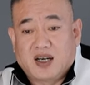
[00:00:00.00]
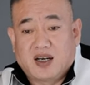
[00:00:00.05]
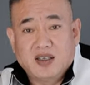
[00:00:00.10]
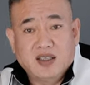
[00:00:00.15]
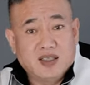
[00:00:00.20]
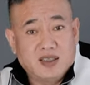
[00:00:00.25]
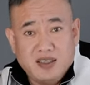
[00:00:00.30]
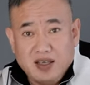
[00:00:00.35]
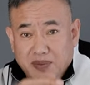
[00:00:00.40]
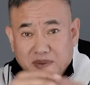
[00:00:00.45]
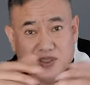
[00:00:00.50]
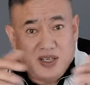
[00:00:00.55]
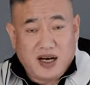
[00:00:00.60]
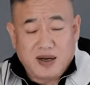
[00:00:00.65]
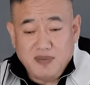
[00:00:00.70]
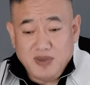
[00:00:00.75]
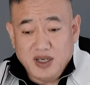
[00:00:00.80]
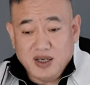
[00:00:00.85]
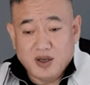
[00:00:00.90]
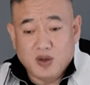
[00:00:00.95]
而且前
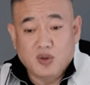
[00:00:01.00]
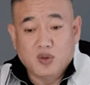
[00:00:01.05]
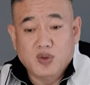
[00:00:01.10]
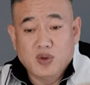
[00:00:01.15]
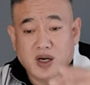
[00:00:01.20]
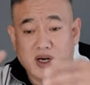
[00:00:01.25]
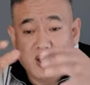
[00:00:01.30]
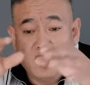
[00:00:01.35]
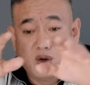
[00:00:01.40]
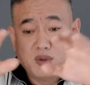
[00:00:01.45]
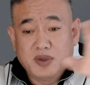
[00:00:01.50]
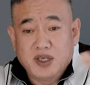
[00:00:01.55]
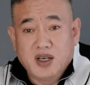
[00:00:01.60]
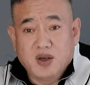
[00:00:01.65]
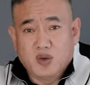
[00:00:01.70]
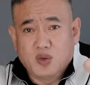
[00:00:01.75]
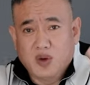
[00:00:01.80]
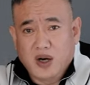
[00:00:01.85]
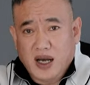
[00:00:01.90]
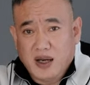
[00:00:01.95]
前面这个湖啊，后边这
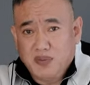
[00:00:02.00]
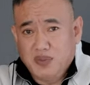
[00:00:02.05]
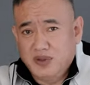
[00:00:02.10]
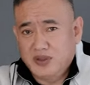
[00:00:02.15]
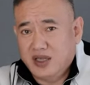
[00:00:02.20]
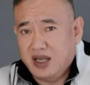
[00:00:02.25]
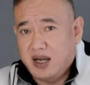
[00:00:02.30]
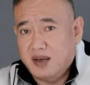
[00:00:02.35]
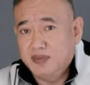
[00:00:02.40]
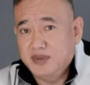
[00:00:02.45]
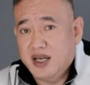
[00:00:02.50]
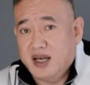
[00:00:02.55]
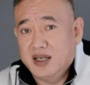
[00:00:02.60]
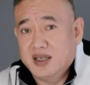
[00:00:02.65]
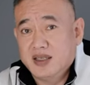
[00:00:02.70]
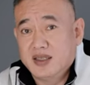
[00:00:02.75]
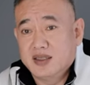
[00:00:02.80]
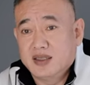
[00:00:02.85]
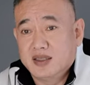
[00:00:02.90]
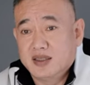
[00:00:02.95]
个湖还不是他们家
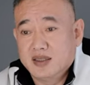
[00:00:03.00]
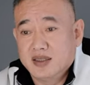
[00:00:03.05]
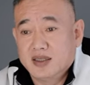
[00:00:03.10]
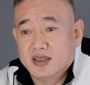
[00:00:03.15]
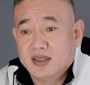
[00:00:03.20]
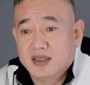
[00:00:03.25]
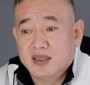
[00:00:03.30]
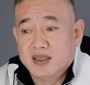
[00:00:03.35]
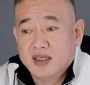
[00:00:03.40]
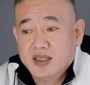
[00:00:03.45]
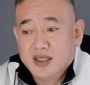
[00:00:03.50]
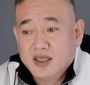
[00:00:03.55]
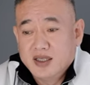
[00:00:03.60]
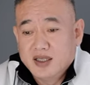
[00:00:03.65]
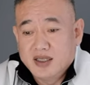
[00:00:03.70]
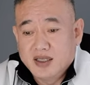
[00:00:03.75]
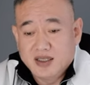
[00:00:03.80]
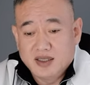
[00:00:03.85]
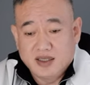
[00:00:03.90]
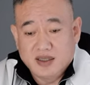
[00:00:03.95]
这个这个
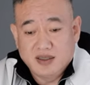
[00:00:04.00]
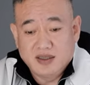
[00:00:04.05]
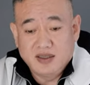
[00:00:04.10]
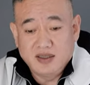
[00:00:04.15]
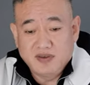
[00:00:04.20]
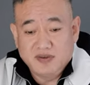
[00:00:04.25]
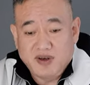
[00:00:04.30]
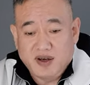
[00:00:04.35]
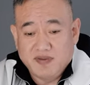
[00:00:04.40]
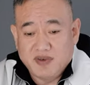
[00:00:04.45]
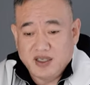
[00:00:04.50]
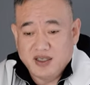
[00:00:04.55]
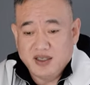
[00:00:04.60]
呃地范